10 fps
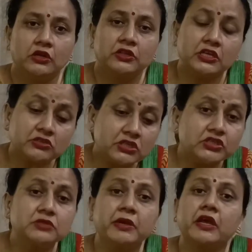तीसरी
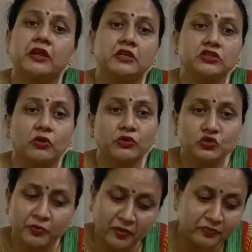चीज मैं कहना चाहूंगी
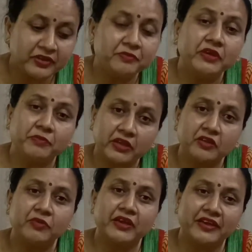जो मैं अपनी भी मेरी
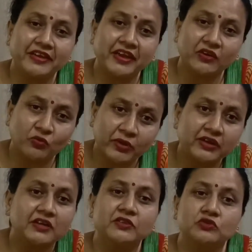भी एक उम्र
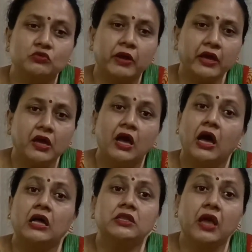का तजुर्बा है
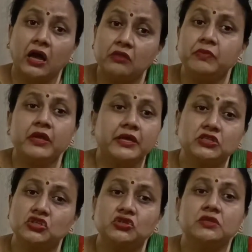अध्यात्म एक
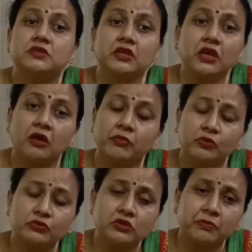ऐसी चीज है कि हमें
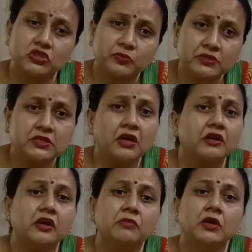उससे बचपन से
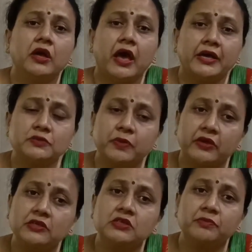अगर हम एज
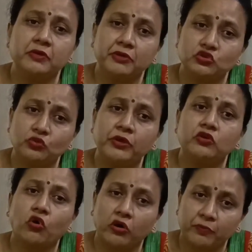पेरेंट्स अपने बच्चों में
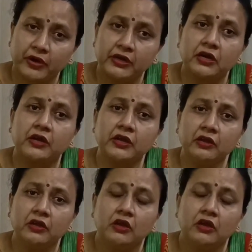इनकॉर्पोरेट करें